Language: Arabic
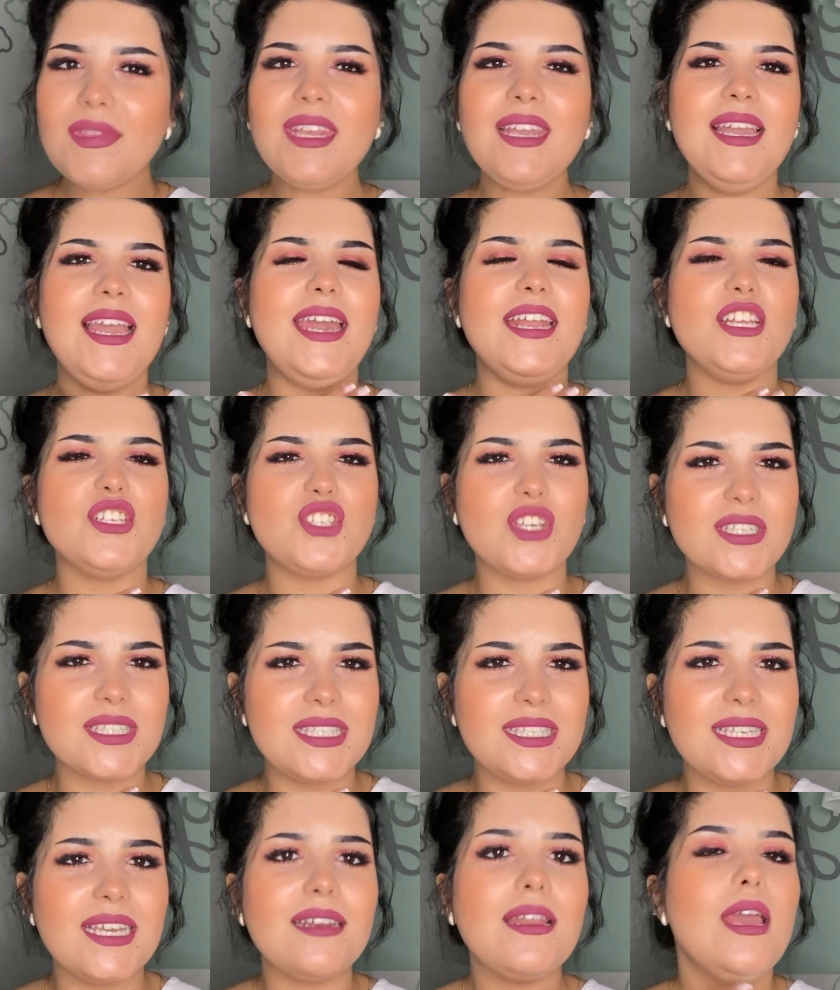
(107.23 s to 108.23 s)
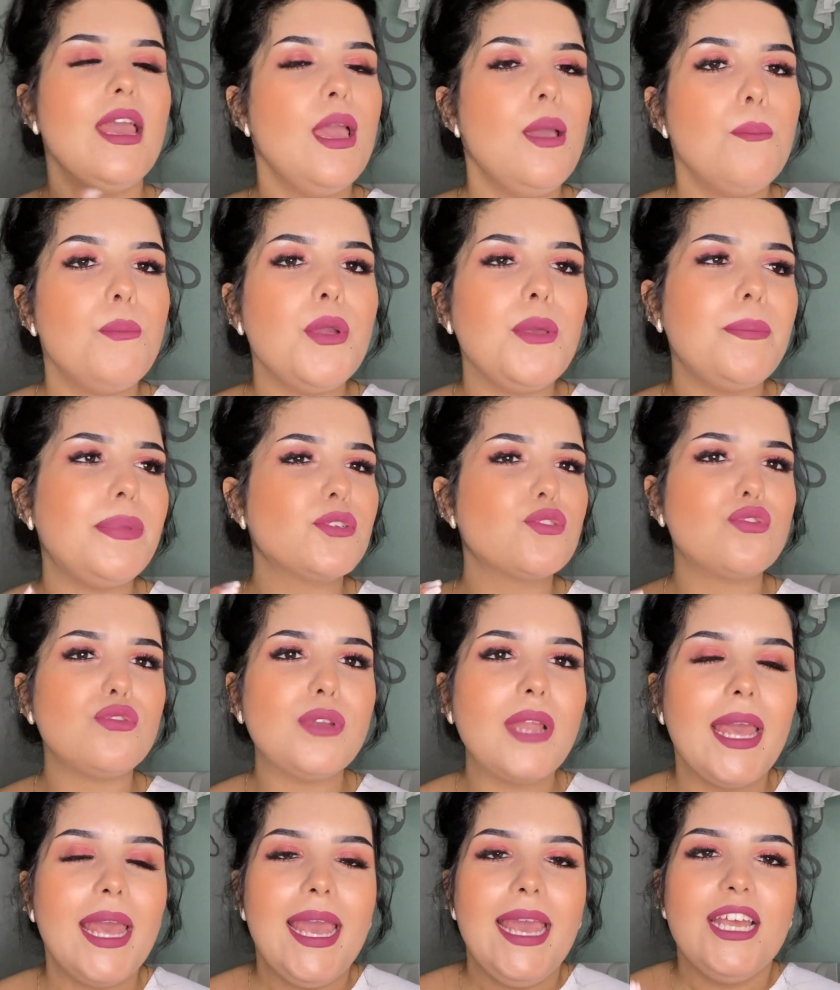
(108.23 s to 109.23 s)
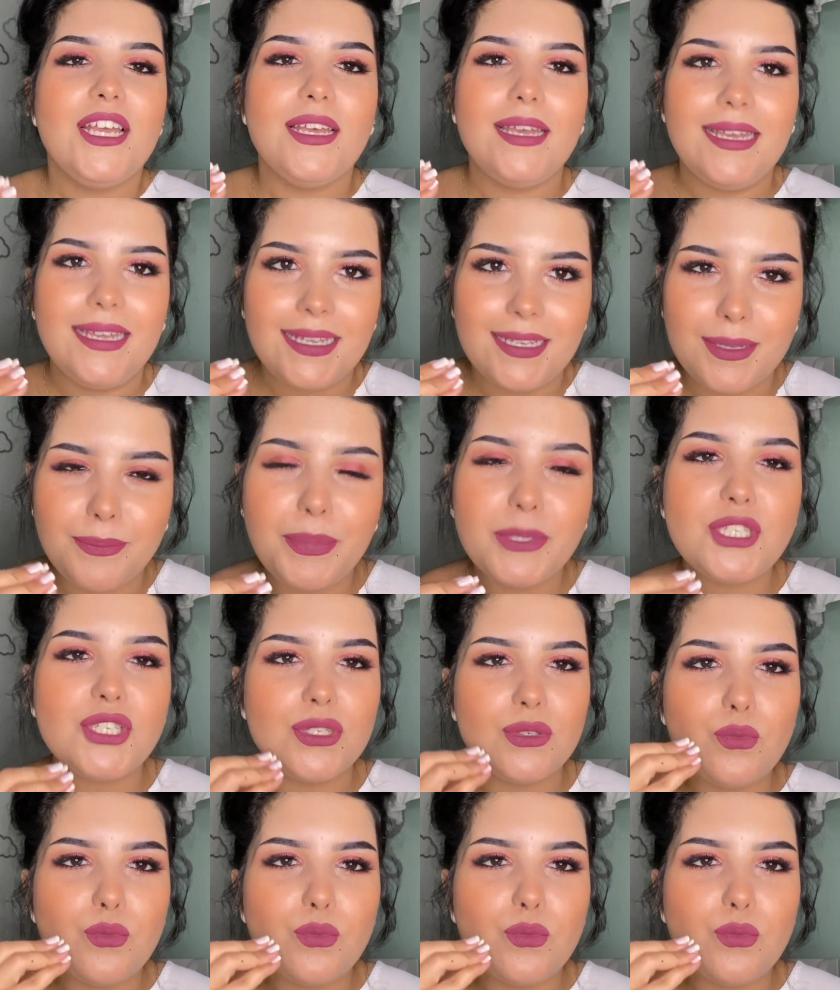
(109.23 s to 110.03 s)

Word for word: انا شخصيا المهم باش كون باش